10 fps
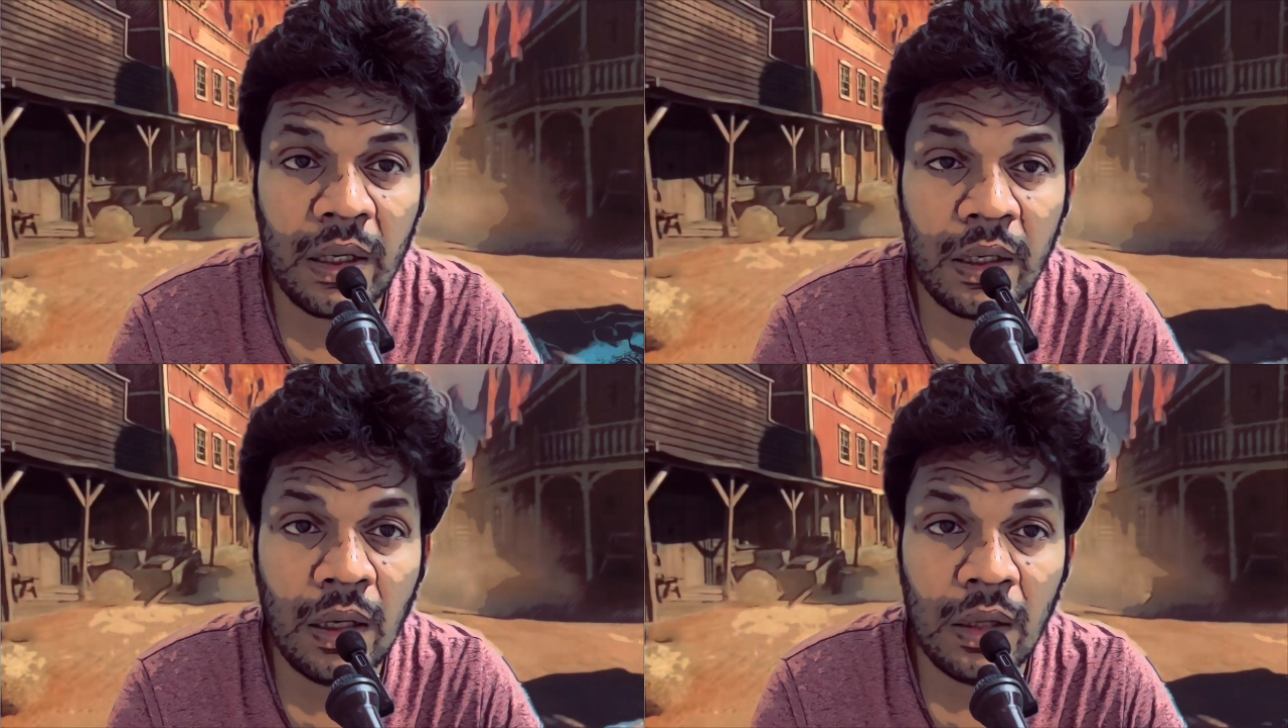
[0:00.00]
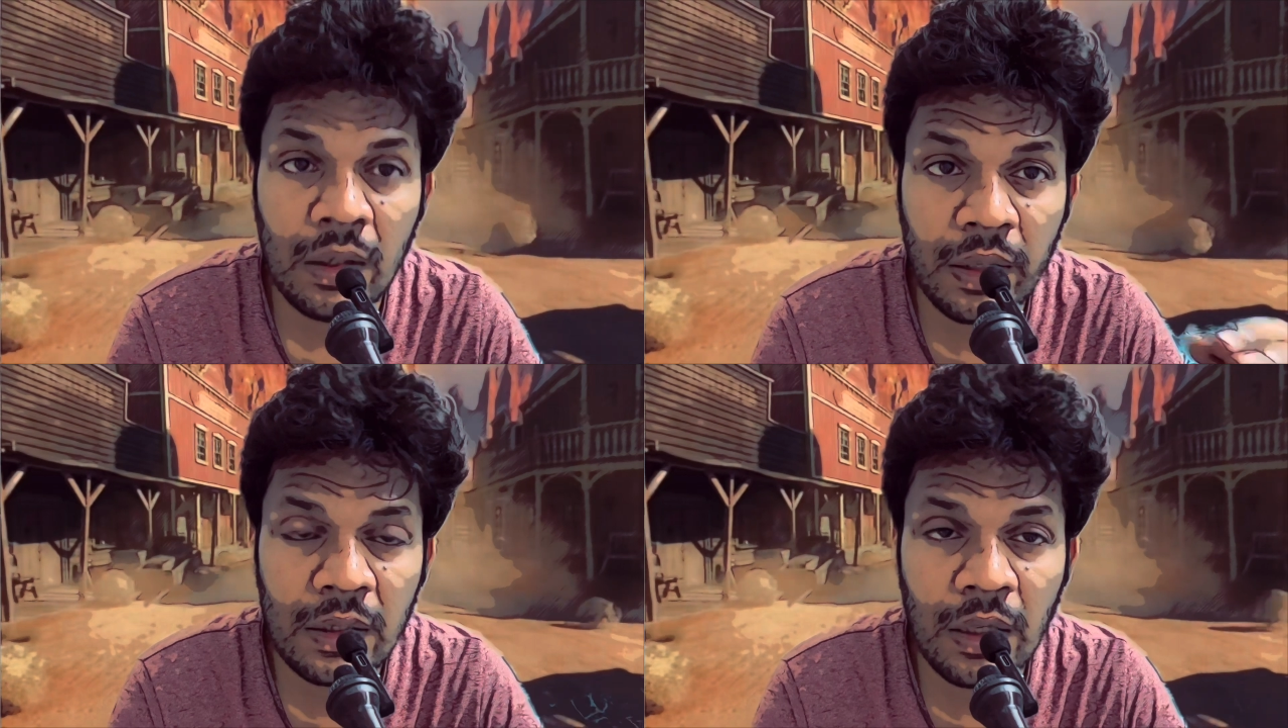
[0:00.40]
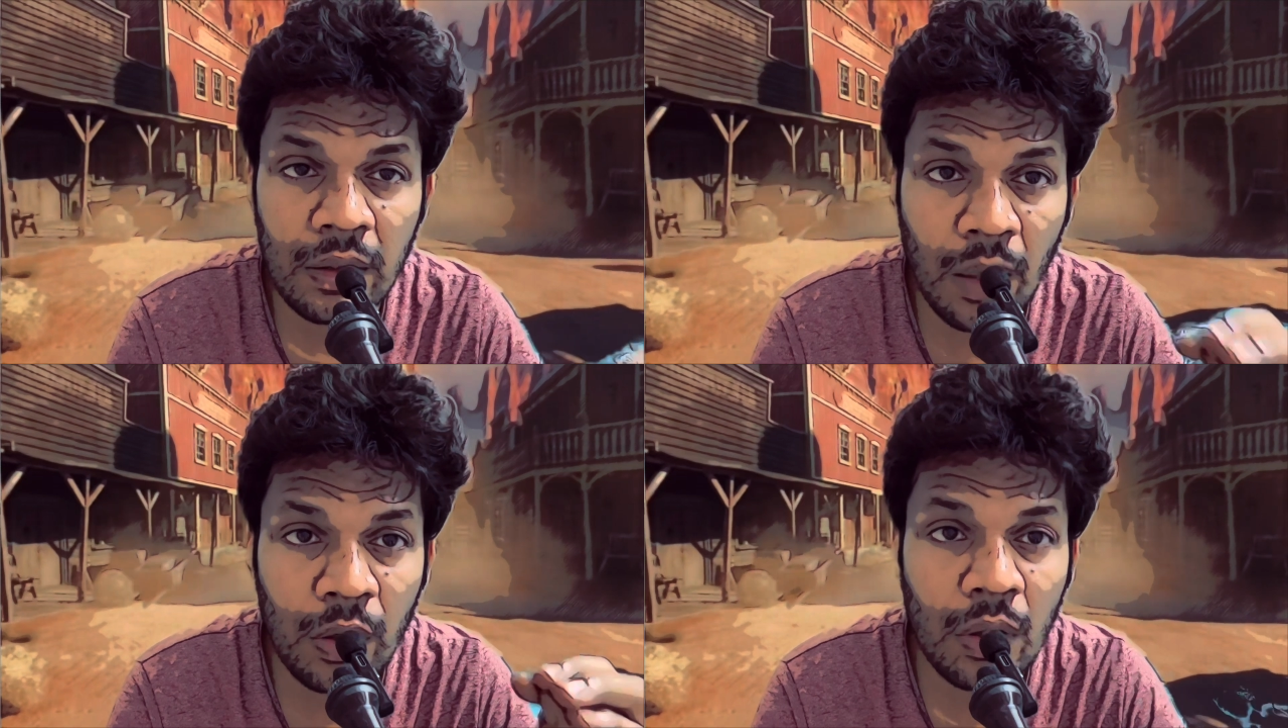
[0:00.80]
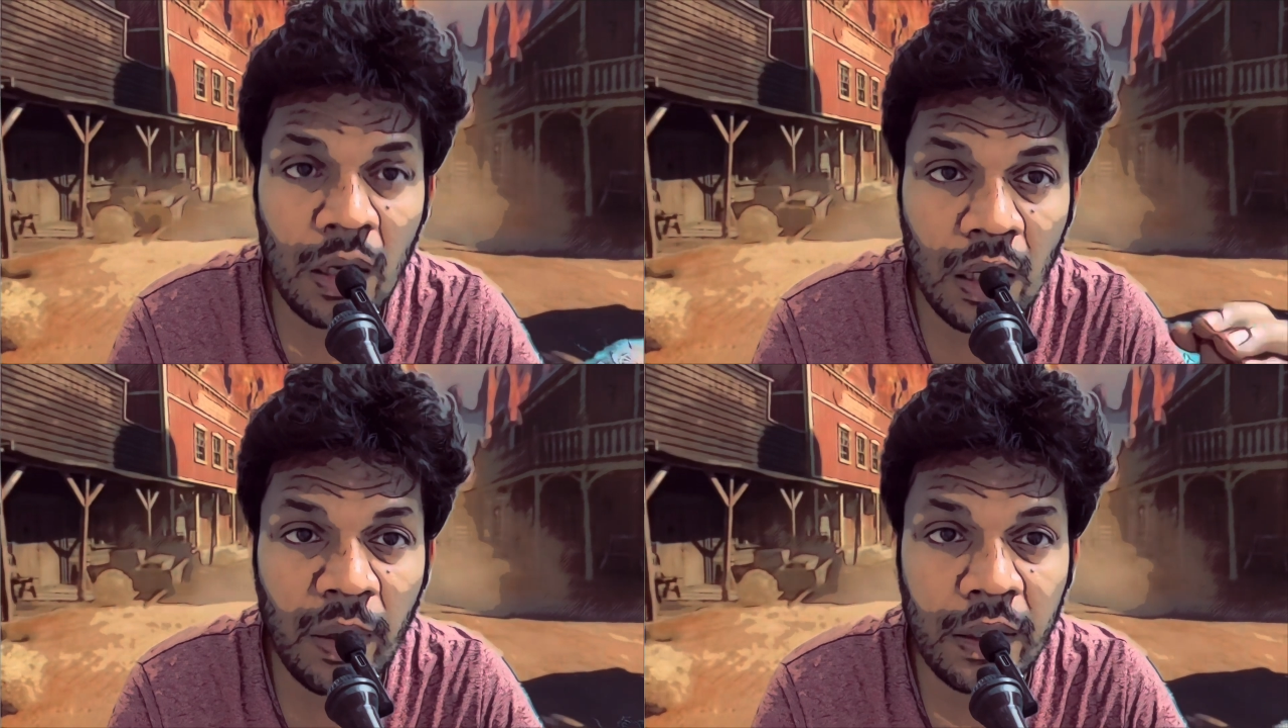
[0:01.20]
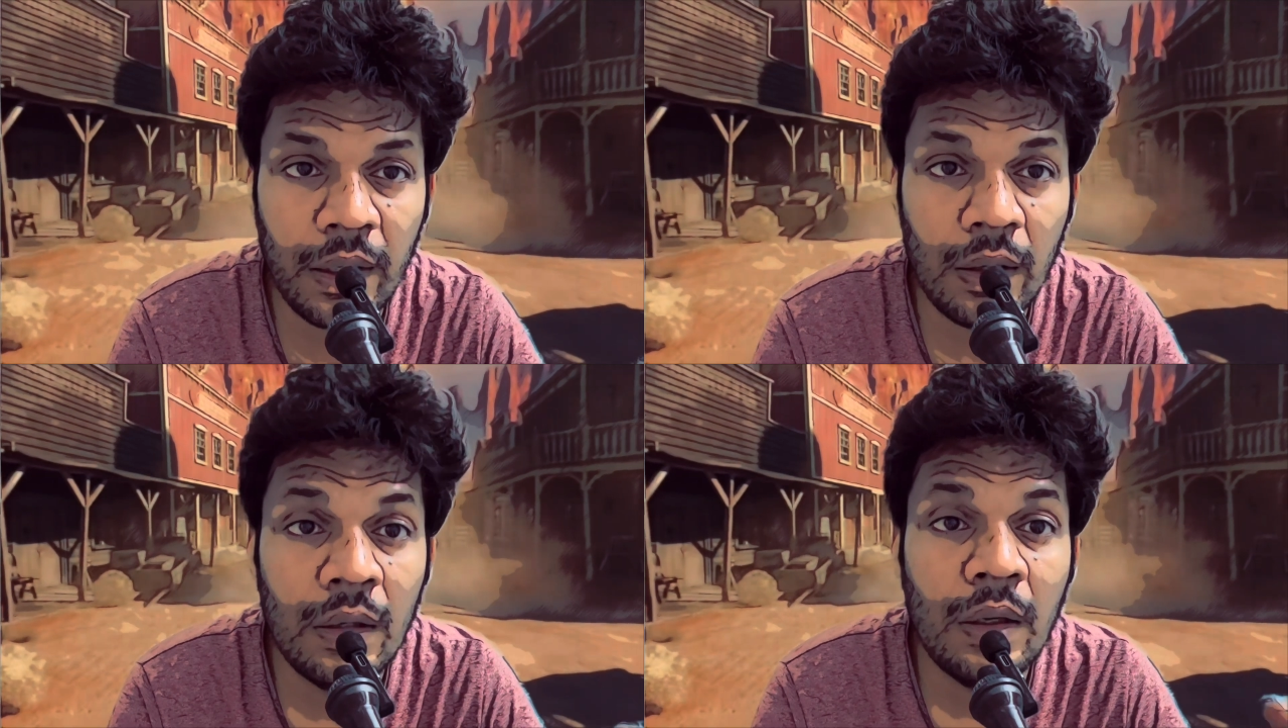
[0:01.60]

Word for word: பாக்டீரியா அந்தந்த இடத்துல இருந்தால் மட்டும்தான் நல்ல பாக்டீரியா